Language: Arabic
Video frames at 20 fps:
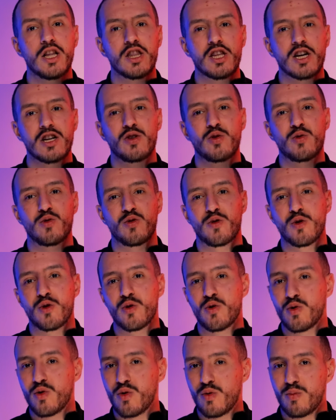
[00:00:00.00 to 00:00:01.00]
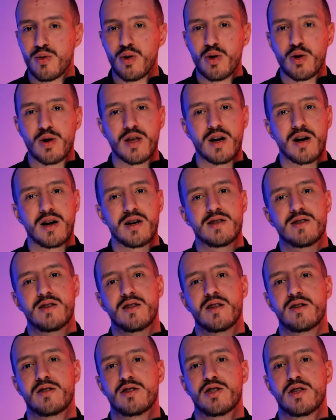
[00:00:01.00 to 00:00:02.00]
تقدروا تدخلوا لو بلوك تاع
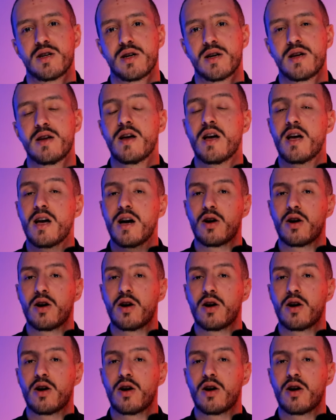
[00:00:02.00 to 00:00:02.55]
ايزن الجيري